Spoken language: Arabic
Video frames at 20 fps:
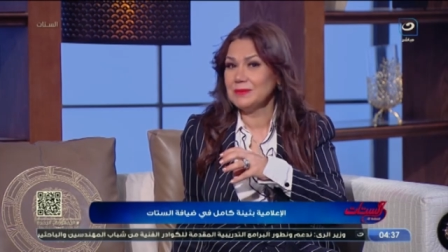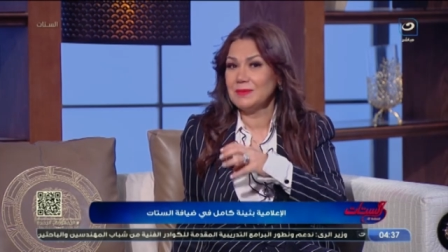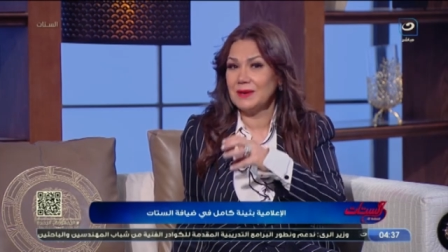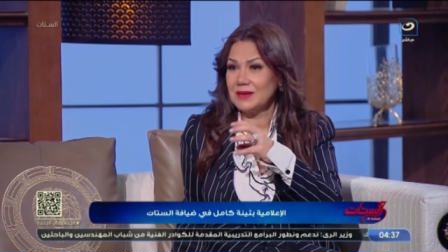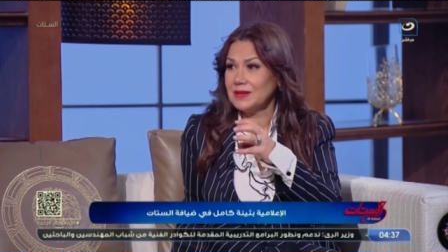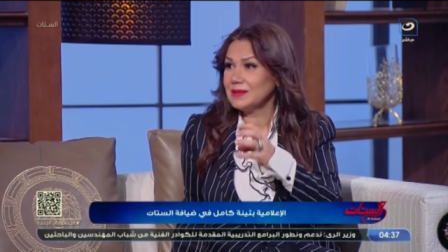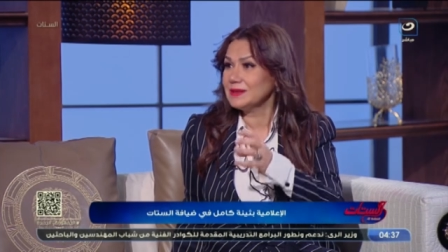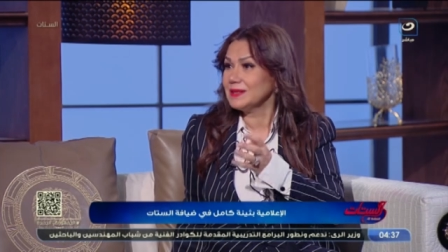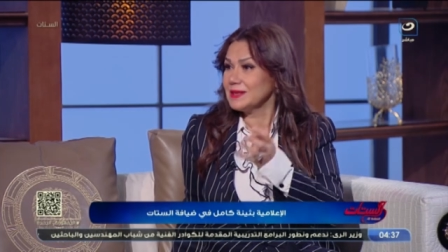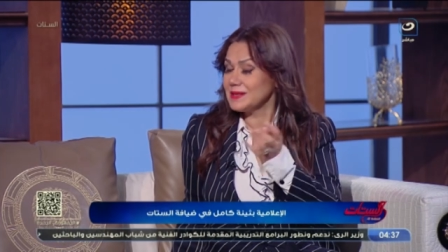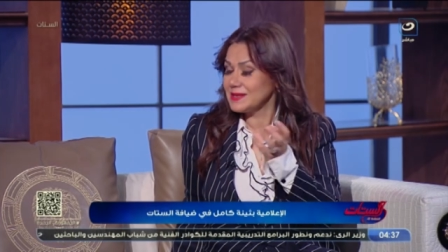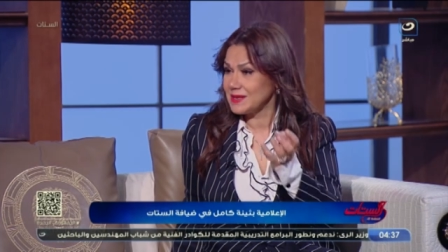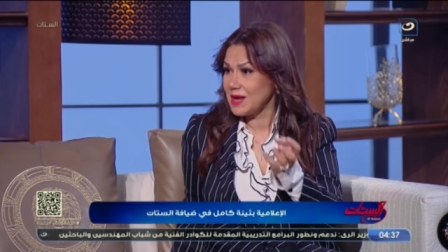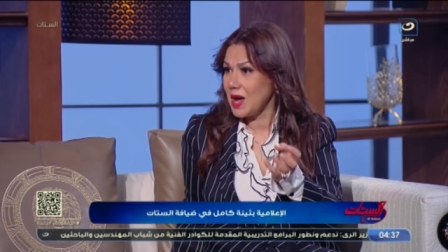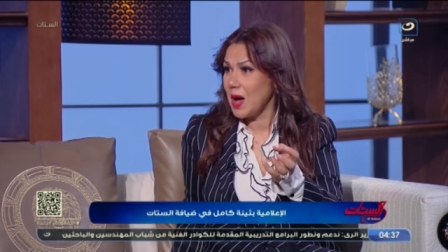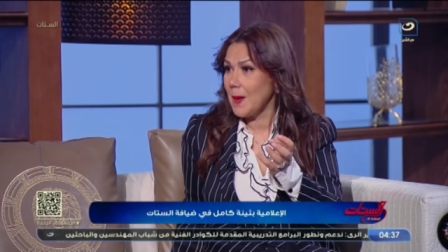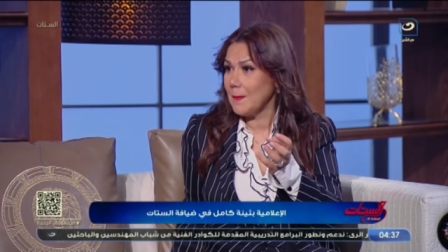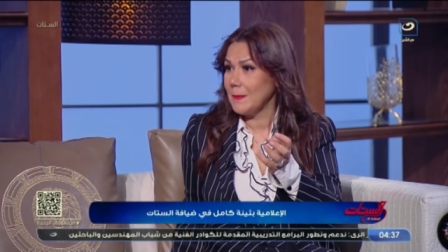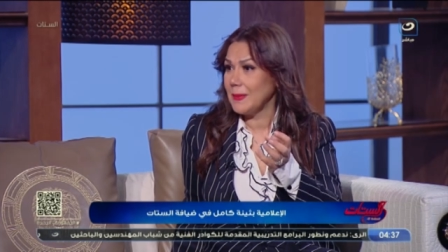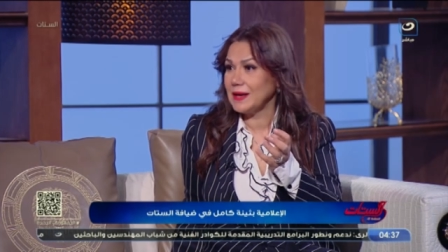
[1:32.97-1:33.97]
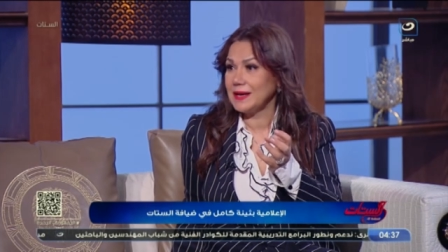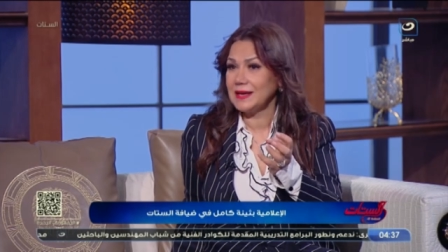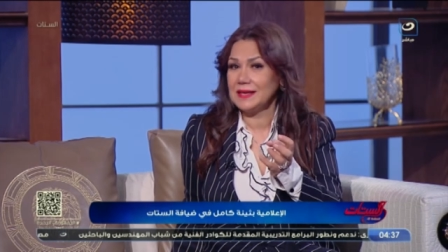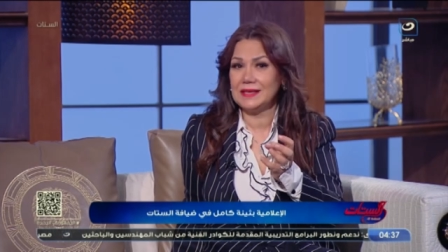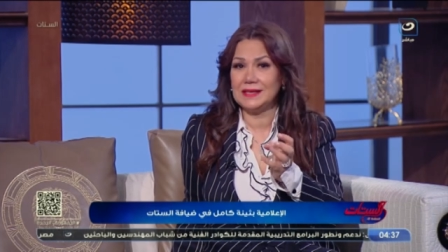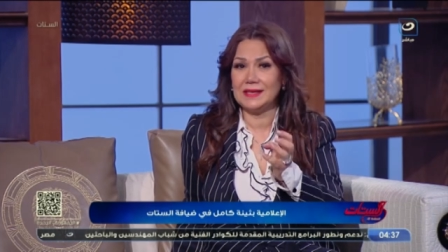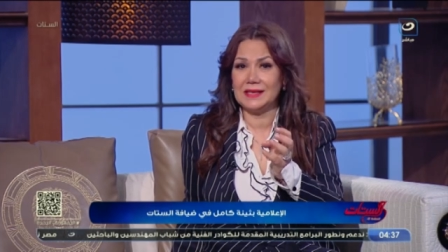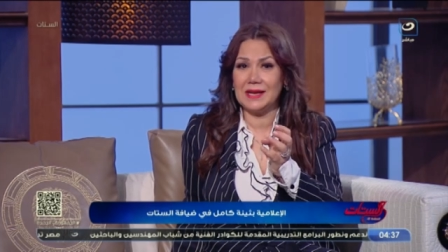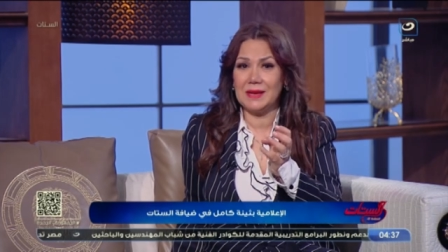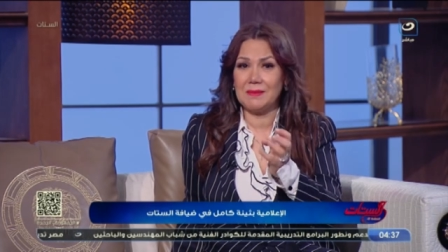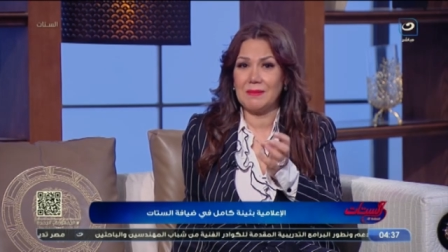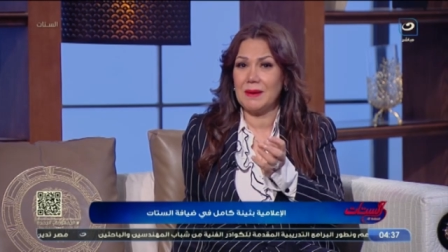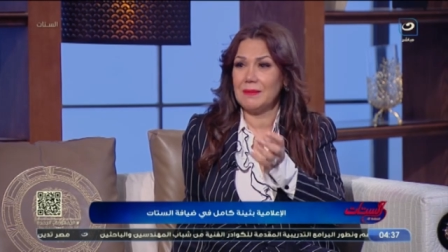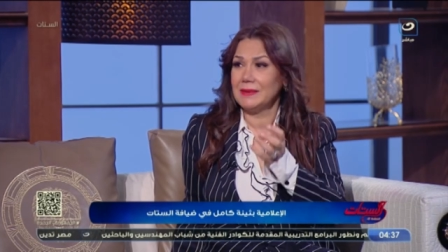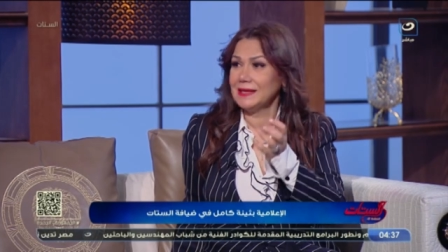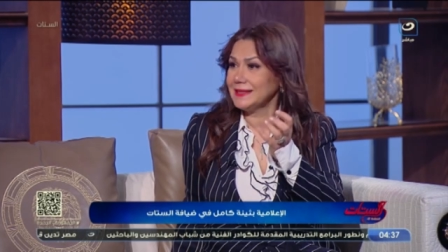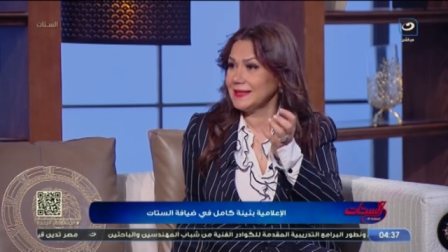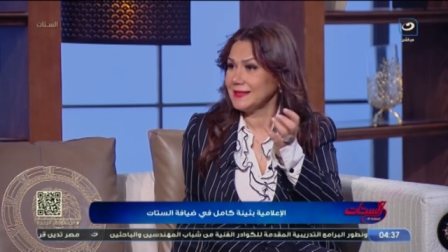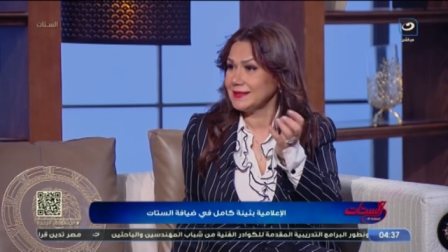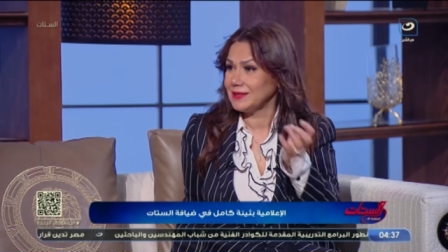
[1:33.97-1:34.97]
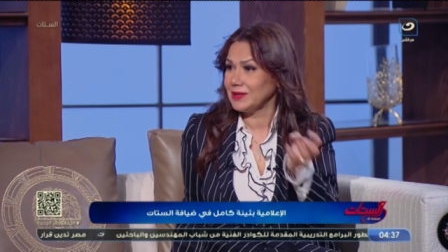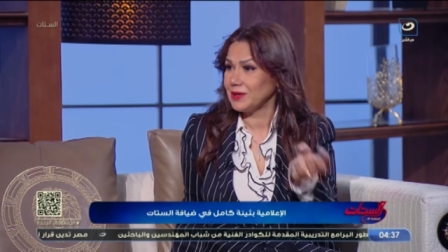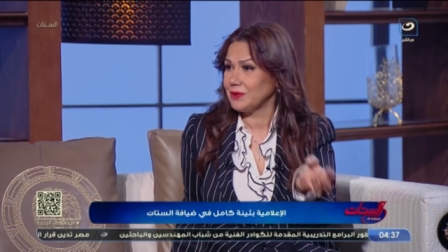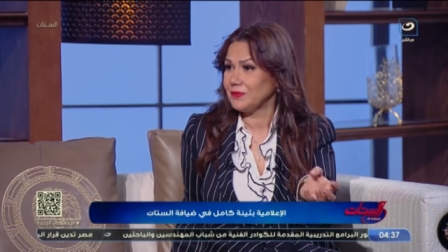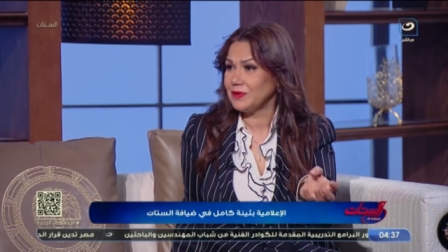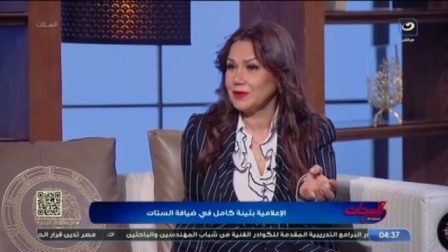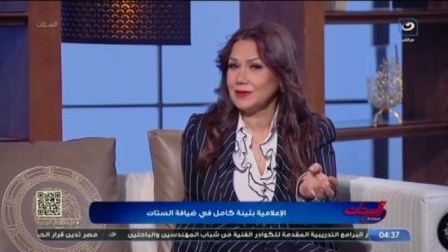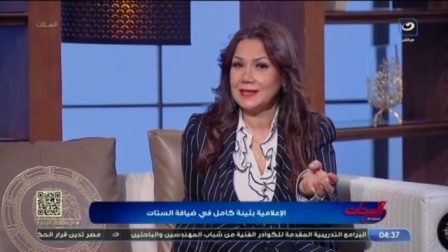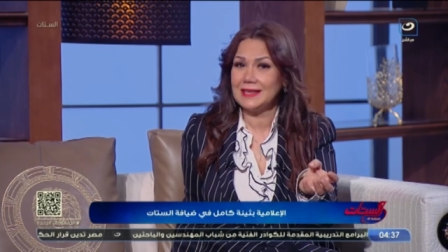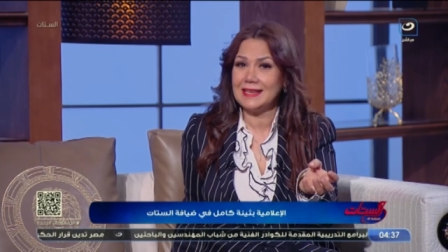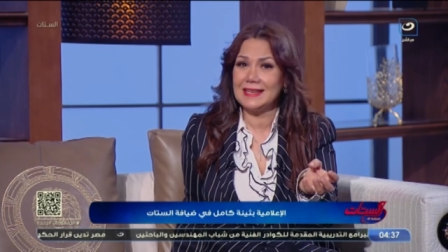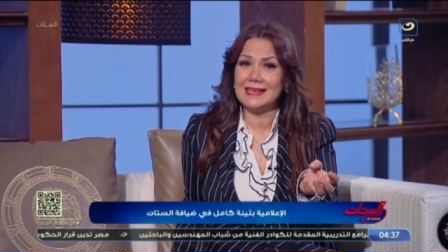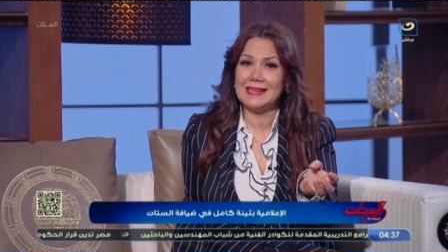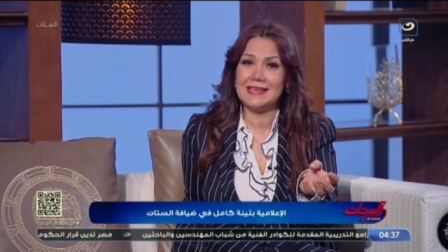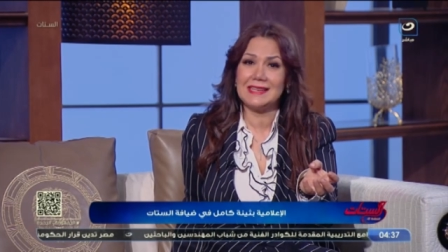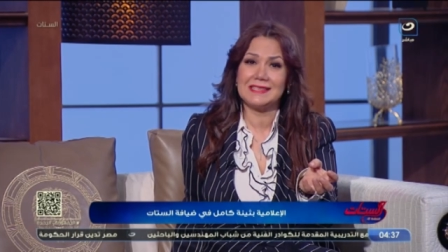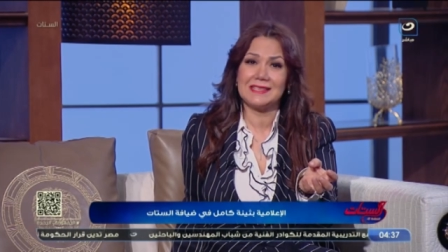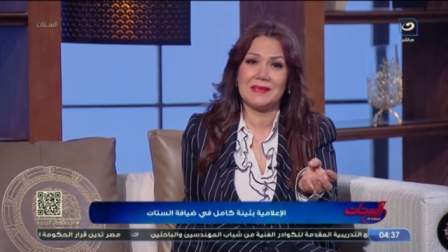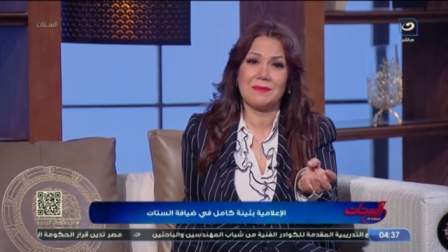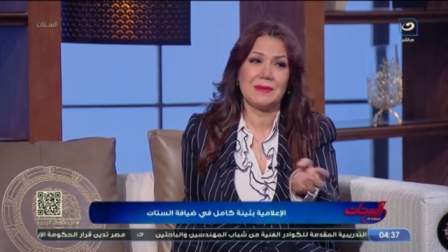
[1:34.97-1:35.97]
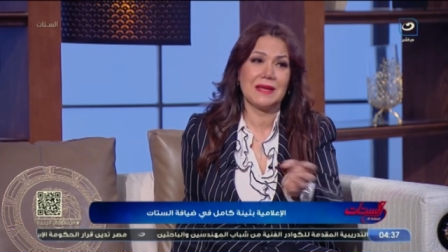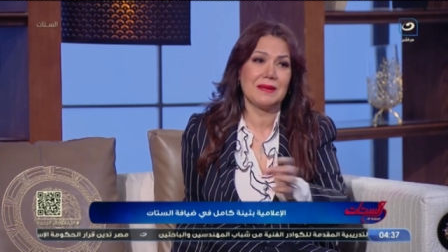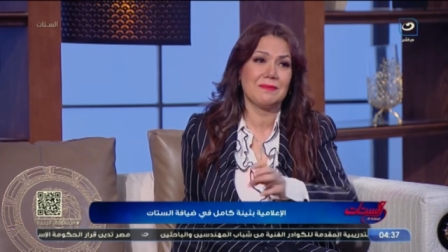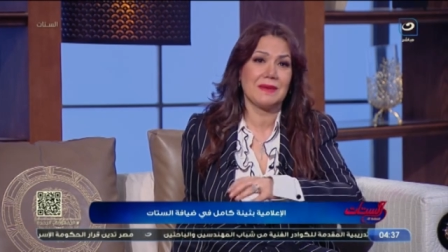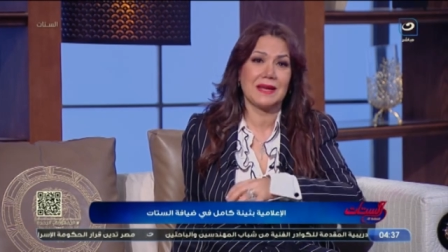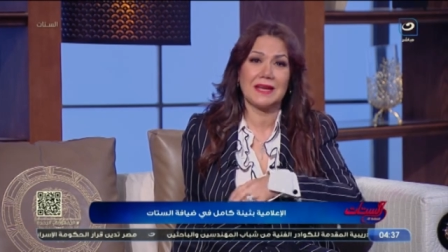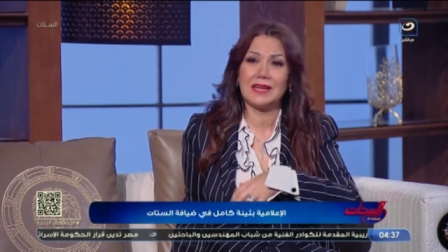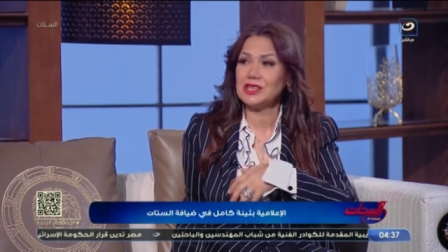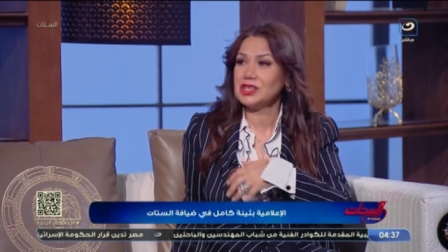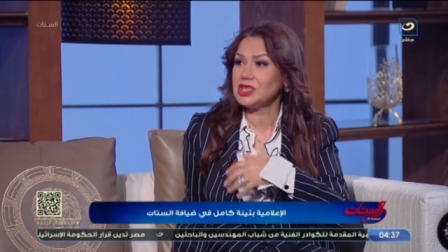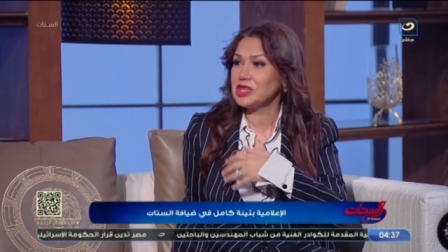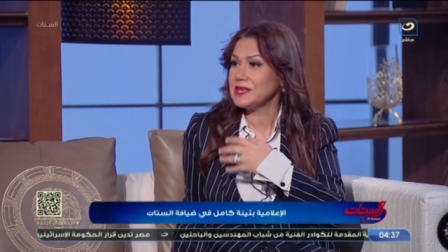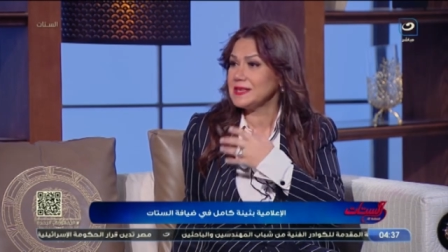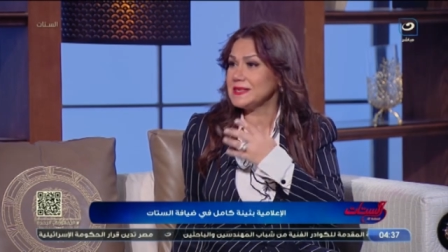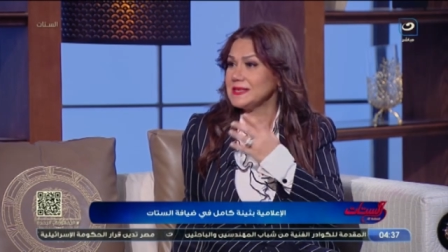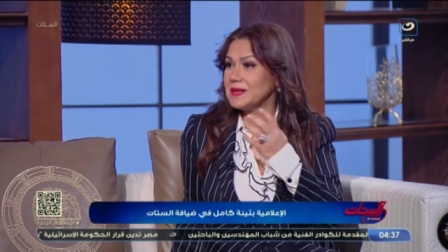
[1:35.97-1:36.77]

مناطق صعبه يعني لما عملت اعترافات ليليه زمان ما كانش